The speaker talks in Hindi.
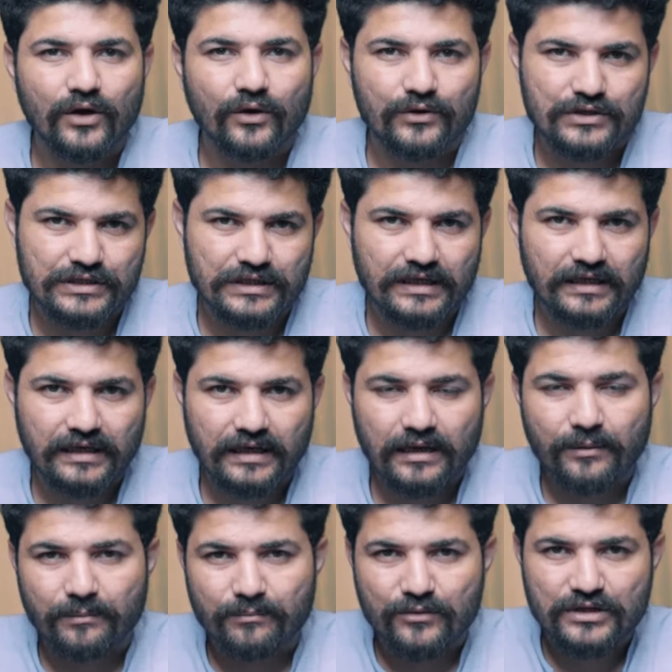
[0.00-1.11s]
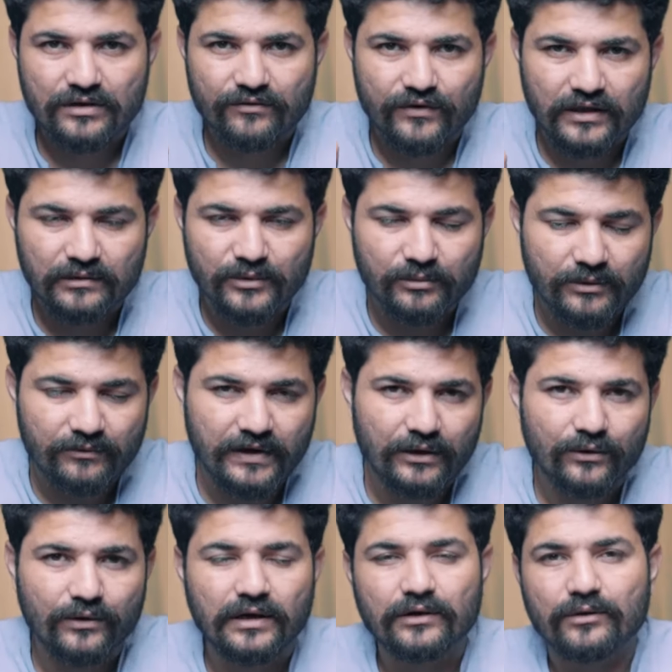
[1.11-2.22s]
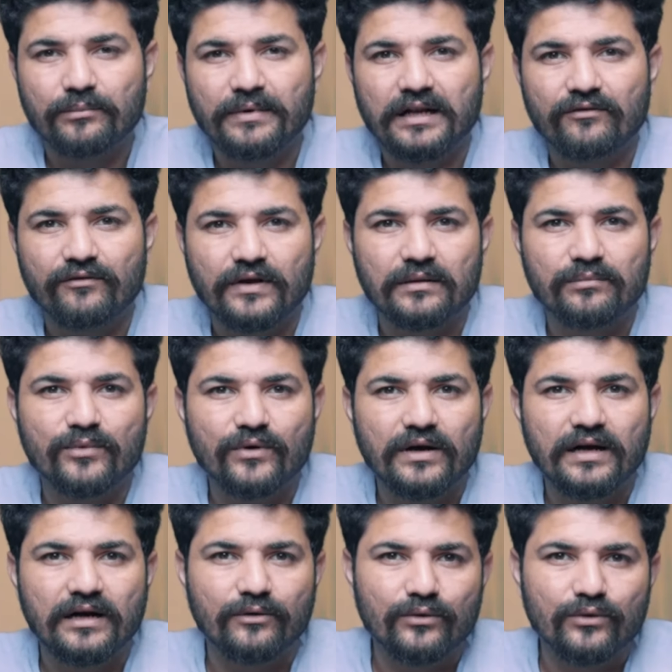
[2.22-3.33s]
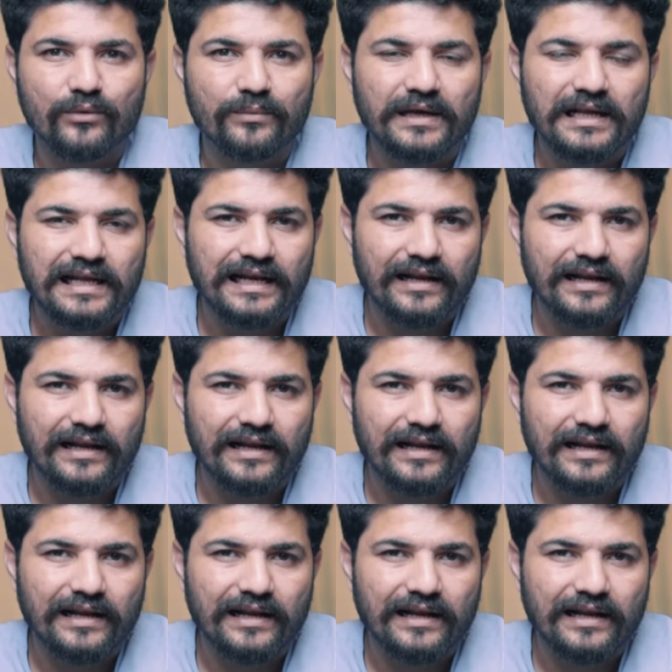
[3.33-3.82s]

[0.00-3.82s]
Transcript: और शेयर करें मुझे फेसबुक पे फॉलो करें और मेरा फेसबुक का ग्रुप